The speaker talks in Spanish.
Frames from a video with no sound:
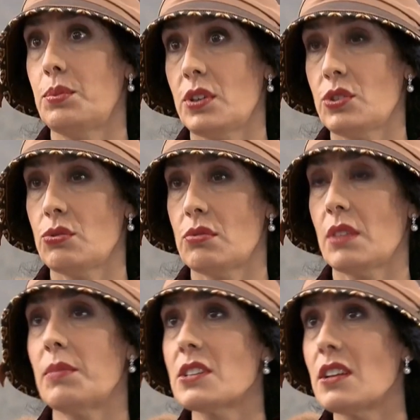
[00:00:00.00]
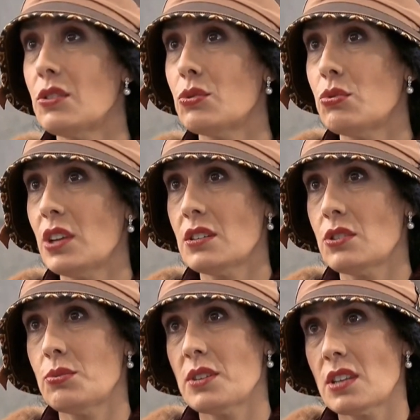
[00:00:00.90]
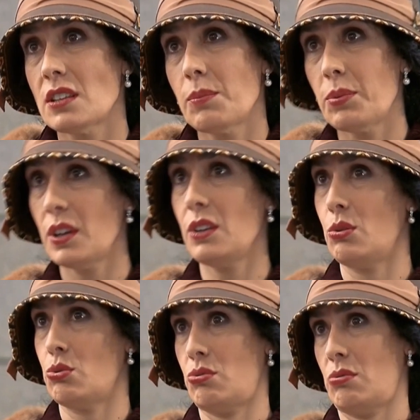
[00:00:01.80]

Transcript: Por eso. Además, querido, tú ya has hecho bastante por ellos.